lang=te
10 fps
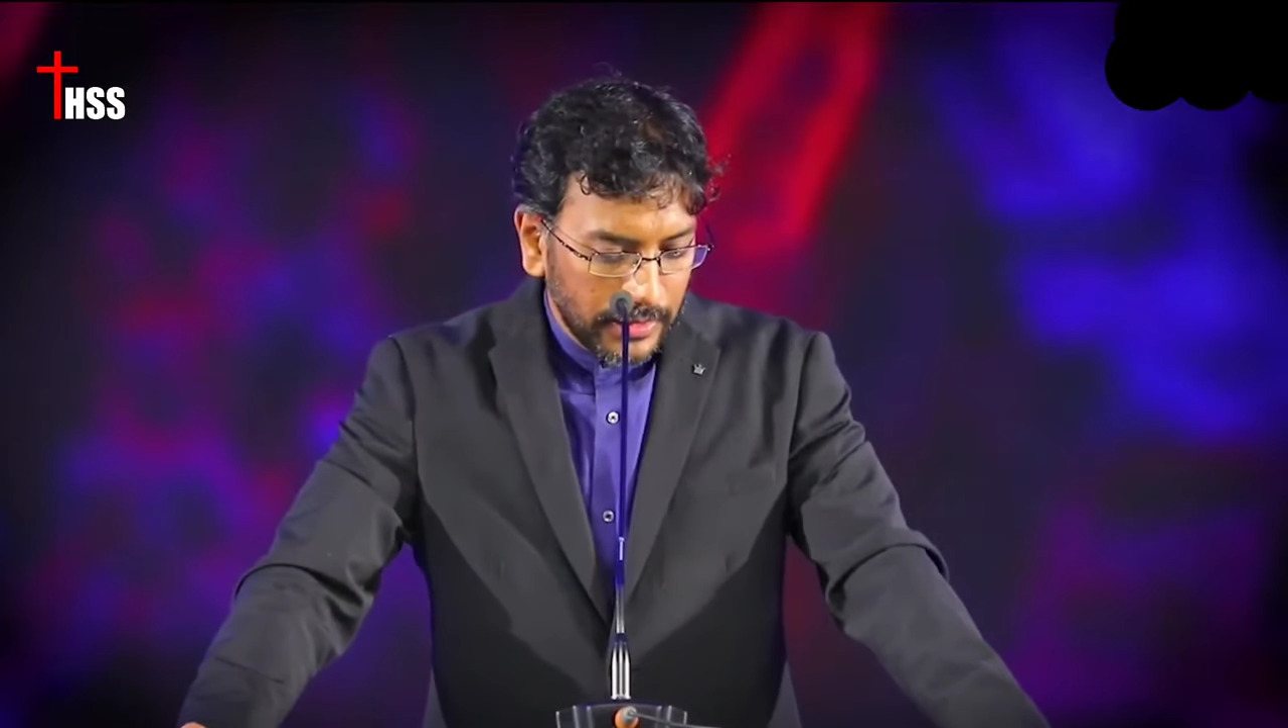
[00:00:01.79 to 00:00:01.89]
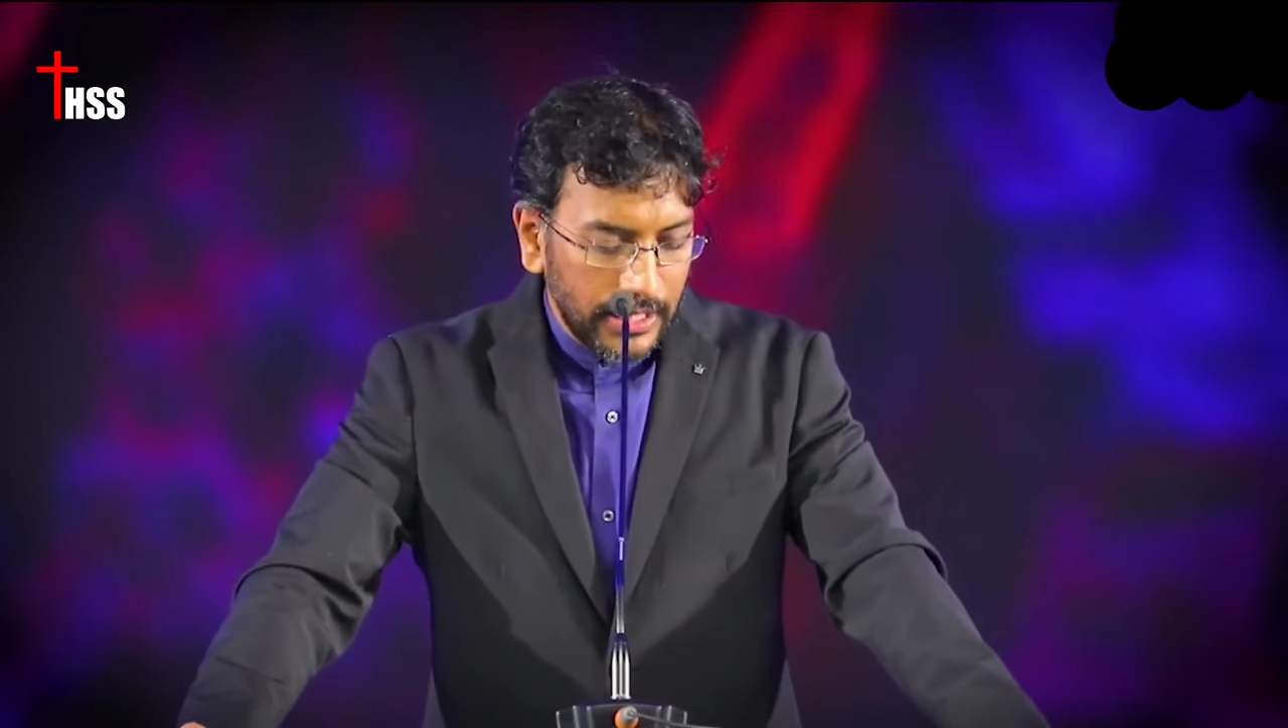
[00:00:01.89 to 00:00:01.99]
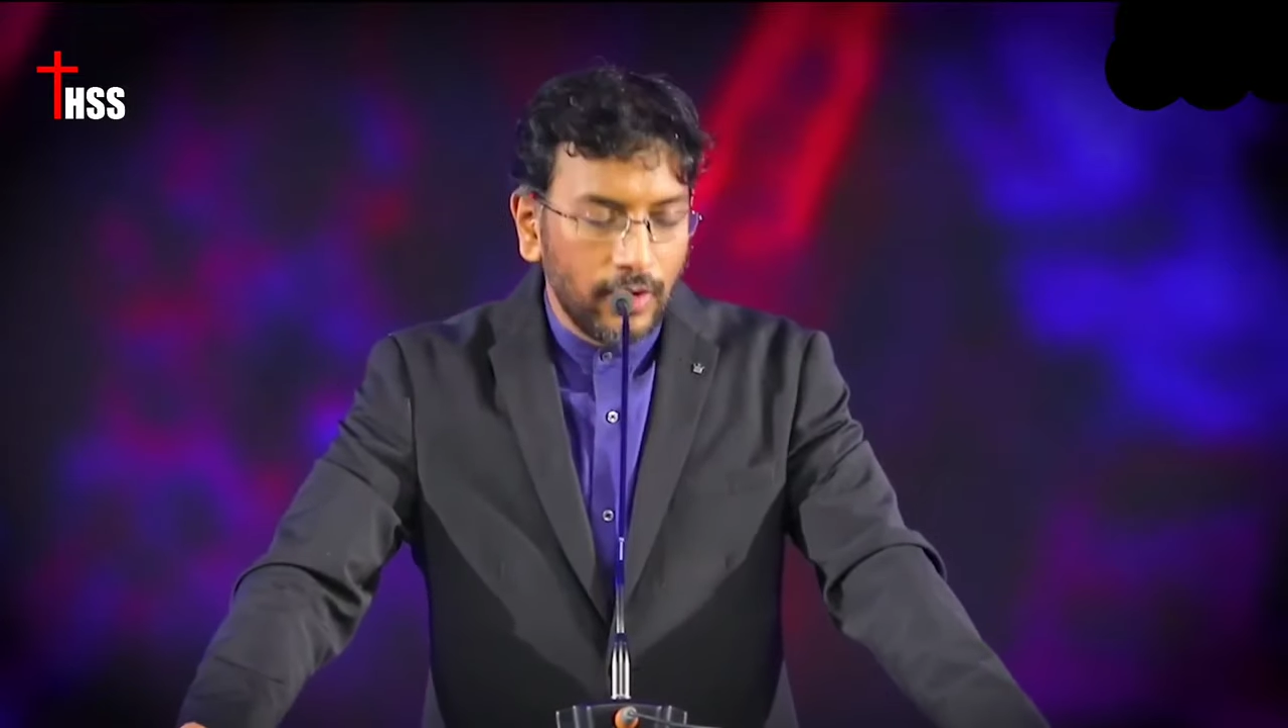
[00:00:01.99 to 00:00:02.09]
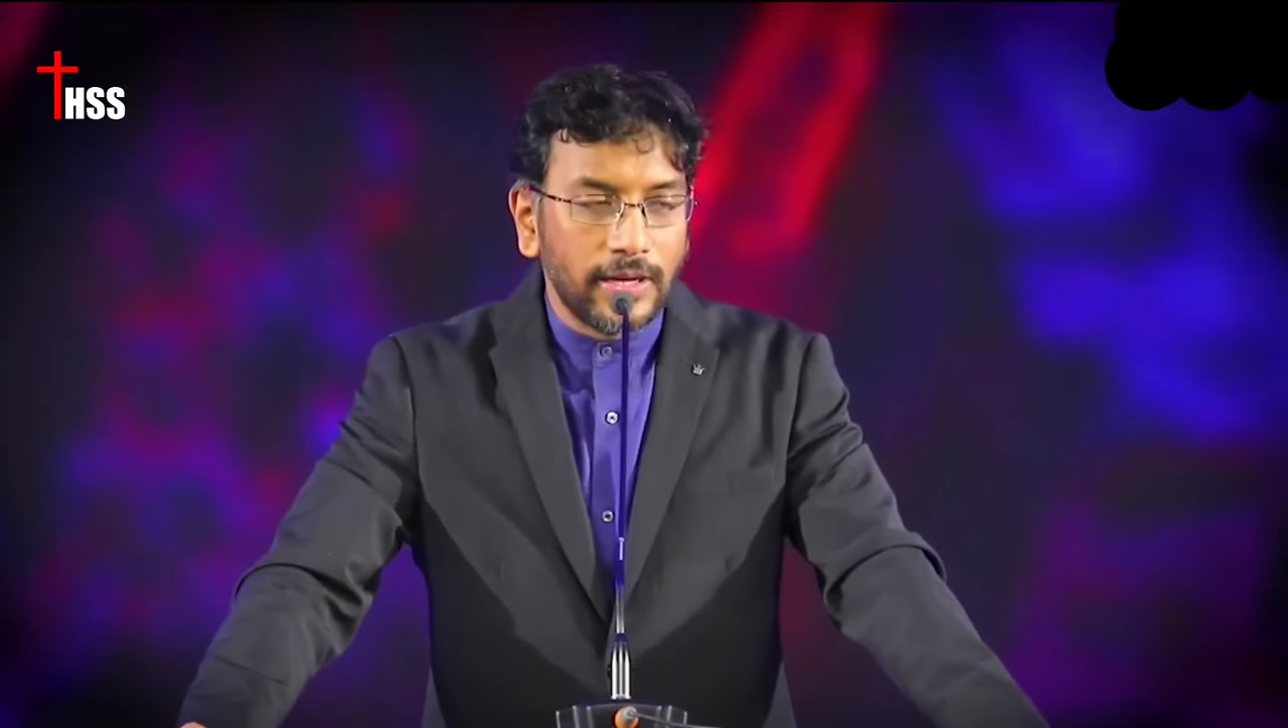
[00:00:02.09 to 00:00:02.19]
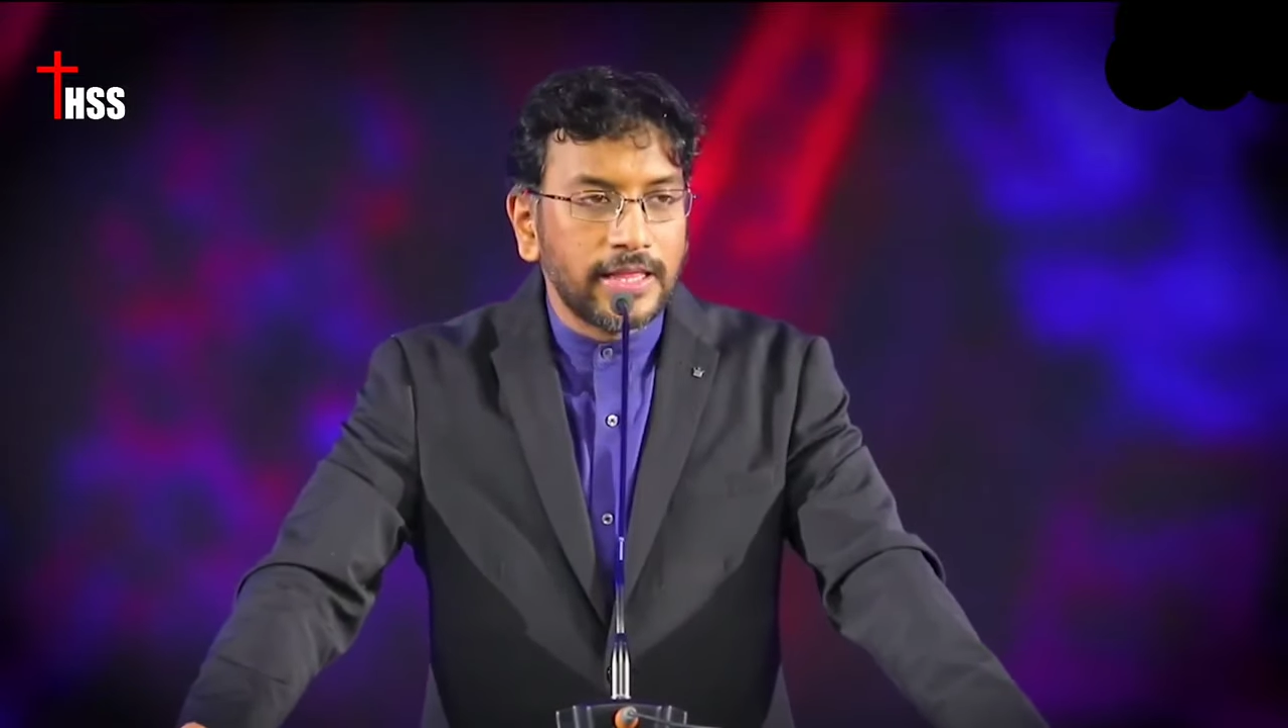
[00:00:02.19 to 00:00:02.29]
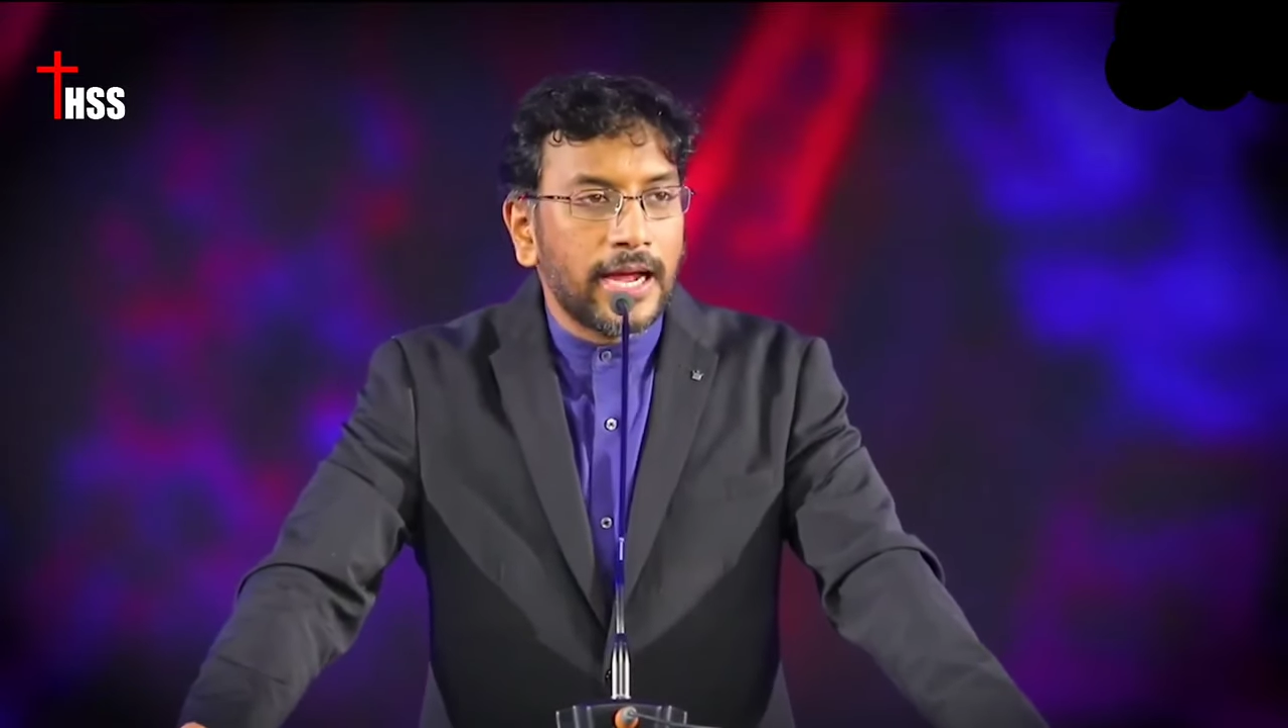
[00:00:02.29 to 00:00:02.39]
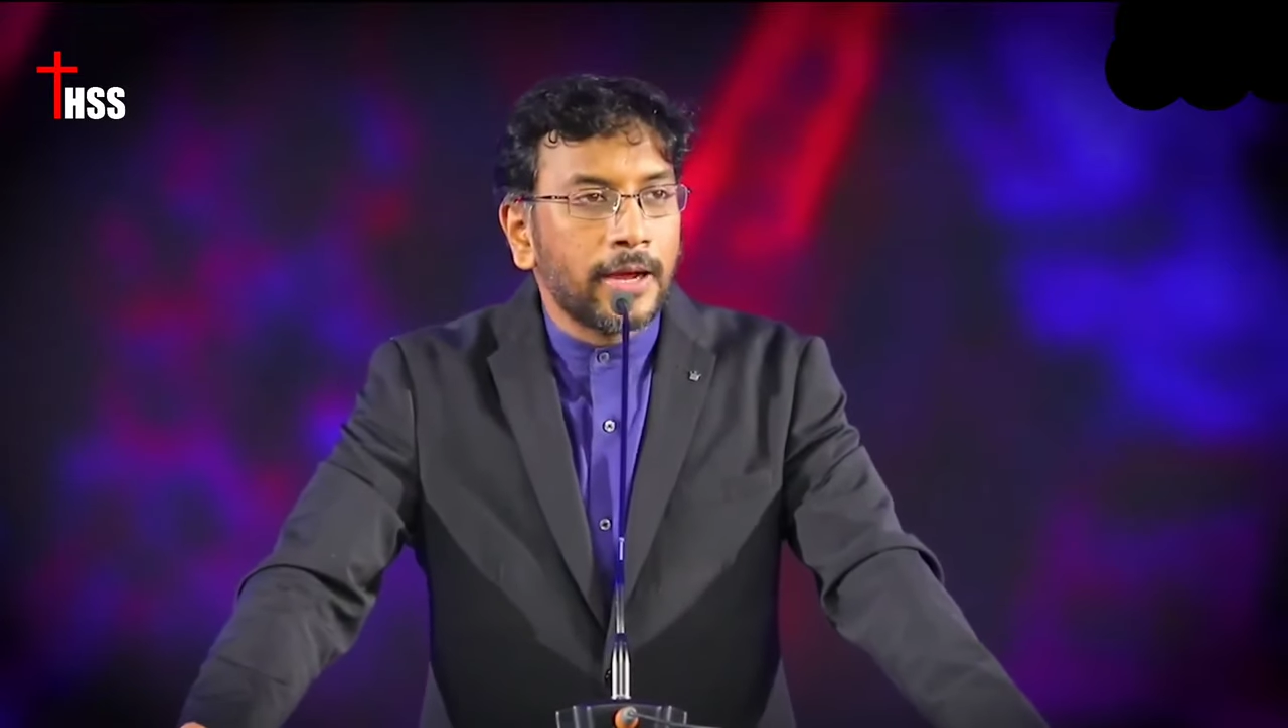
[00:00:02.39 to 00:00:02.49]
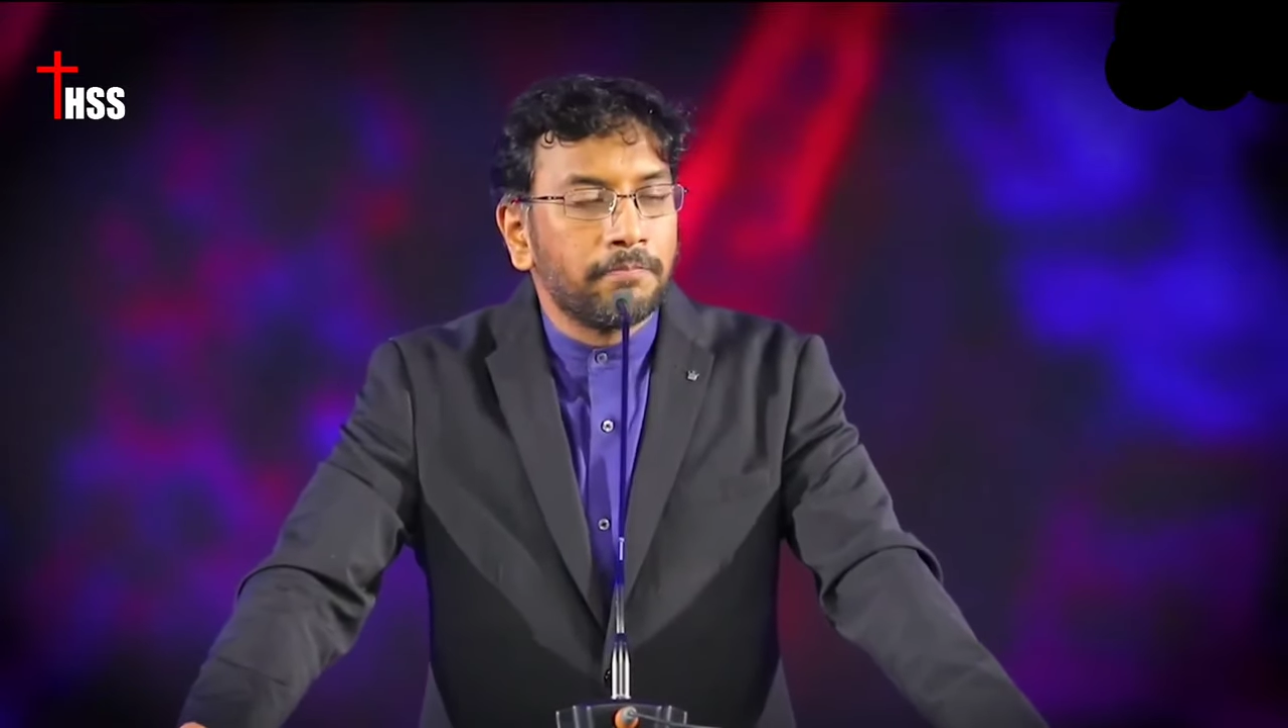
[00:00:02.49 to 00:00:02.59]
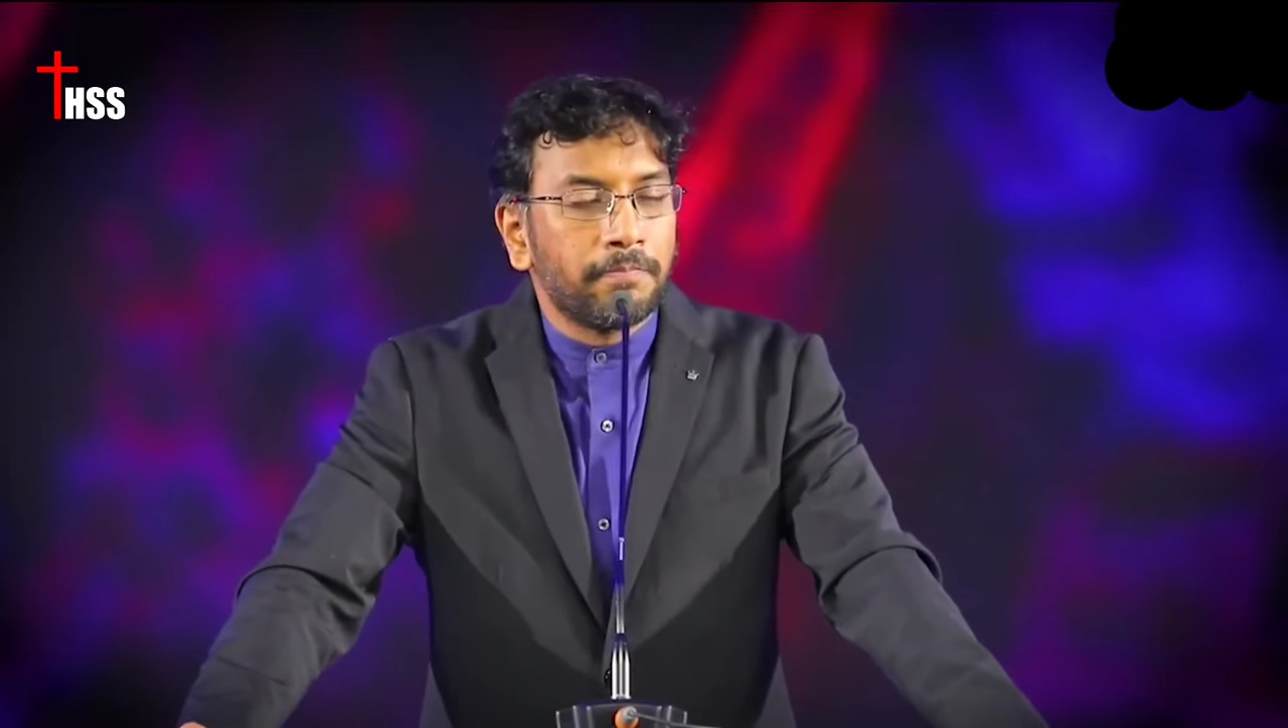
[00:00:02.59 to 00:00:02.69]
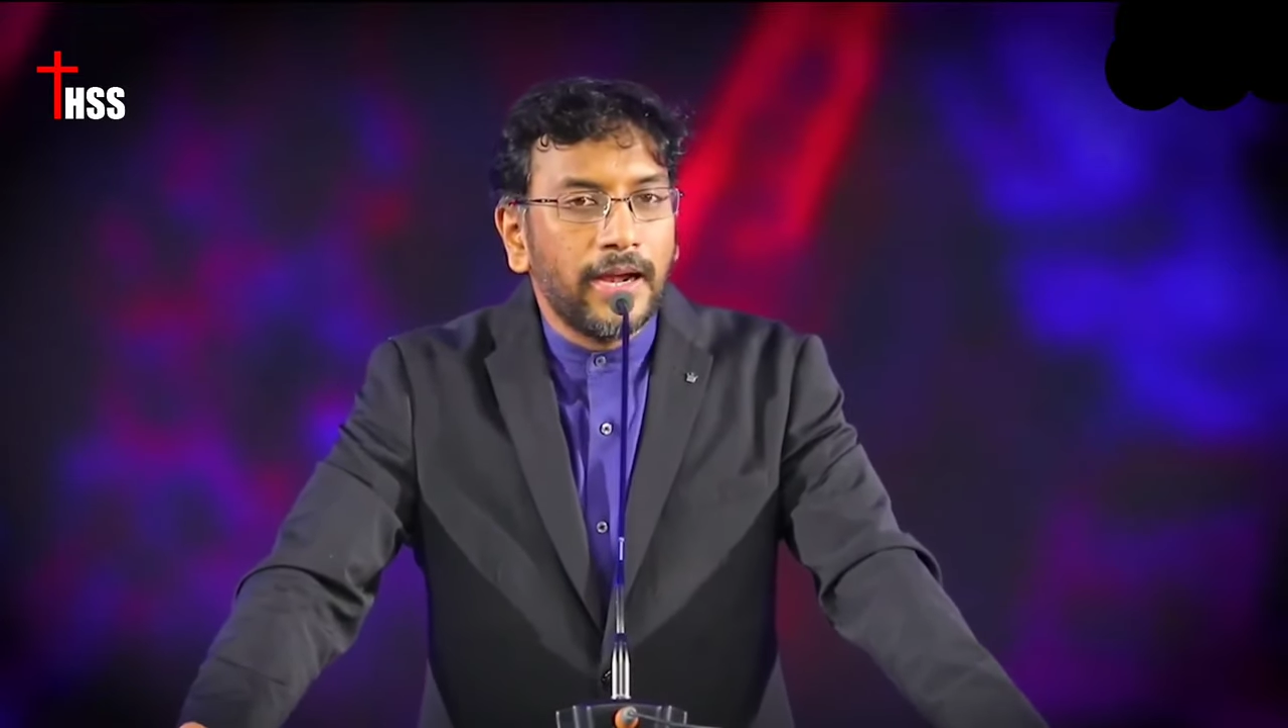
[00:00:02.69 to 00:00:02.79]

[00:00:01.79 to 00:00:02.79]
రెండవ అధ్యాయం